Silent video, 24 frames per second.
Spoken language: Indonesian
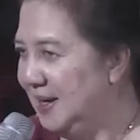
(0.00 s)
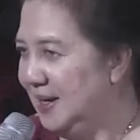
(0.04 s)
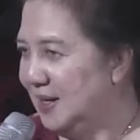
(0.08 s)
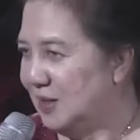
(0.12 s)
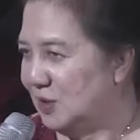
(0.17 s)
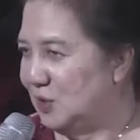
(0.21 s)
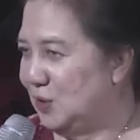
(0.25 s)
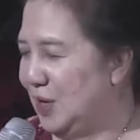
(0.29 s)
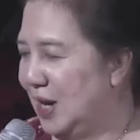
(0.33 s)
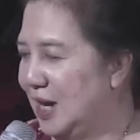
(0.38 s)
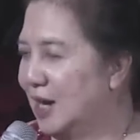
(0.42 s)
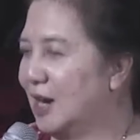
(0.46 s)

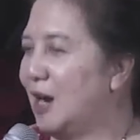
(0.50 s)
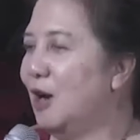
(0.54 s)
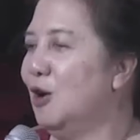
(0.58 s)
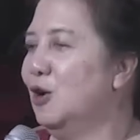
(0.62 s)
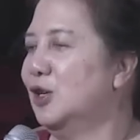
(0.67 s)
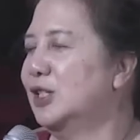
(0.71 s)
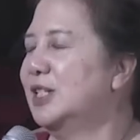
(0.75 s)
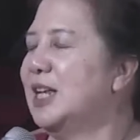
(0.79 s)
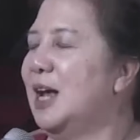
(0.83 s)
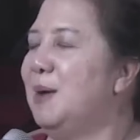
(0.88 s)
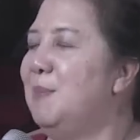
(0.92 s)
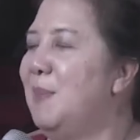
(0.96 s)
Saudara kalau
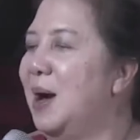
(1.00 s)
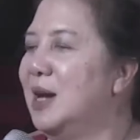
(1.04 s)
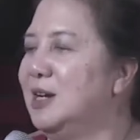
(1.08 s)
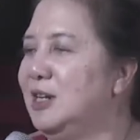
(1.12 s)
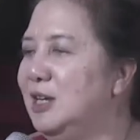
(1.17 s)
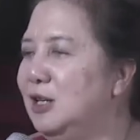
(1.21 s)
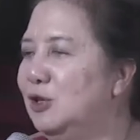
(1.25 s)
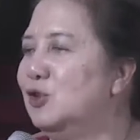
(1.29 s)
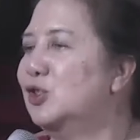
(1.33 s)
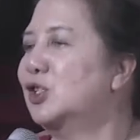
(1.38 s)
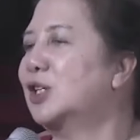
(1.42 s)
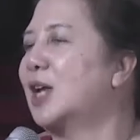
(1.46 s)
saya
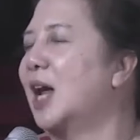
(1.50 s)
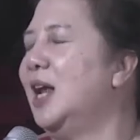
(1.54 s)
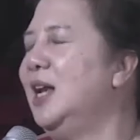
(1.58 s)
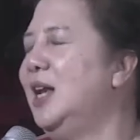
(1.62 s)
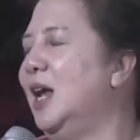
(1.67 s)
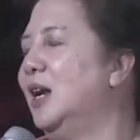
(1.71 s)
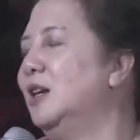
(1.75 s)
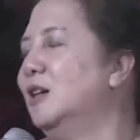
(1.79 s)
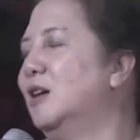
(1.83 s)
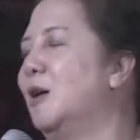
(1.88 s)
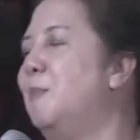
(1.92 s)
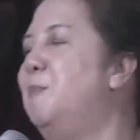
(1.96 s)
mandi itu
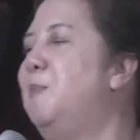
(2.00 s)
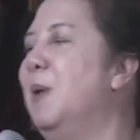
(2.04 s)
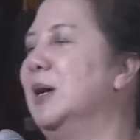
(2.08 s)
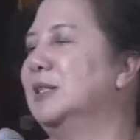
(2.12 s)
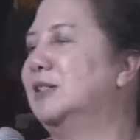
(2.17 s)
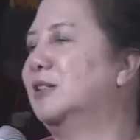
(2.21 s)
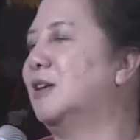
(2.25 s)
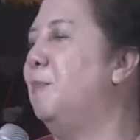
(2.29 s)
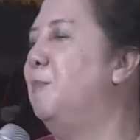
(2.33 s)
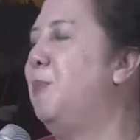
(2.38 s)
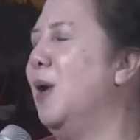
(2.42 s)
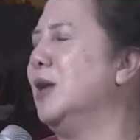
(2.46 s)
sekalian
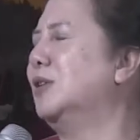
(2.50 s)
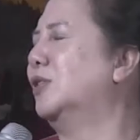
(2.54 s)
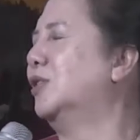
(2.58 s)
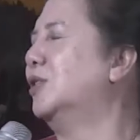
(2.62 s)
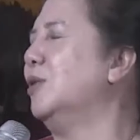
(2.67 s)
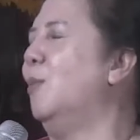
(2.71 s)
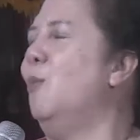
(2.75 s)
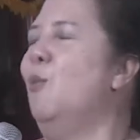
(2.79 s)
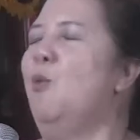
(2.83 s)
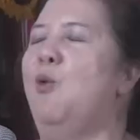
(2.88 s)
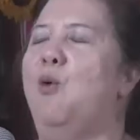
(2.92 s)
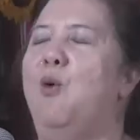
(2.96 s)
kebas-kebas
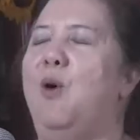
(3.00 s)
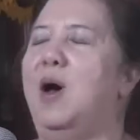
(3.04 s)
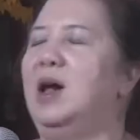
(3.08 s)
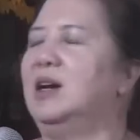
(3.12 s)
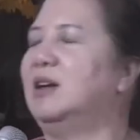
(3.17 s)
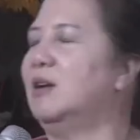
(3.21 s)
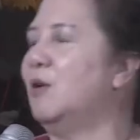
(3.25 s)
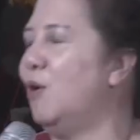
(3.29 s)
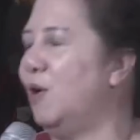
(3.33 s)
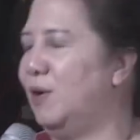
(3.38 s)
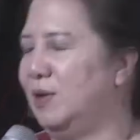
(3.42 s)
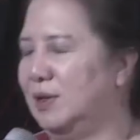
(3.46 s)
semua
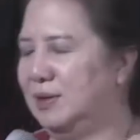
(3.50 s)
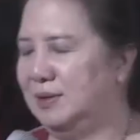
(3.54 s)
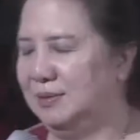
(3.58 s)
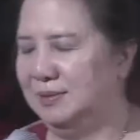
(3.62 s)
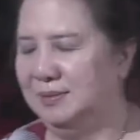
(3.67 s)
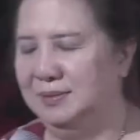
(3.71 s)
roh.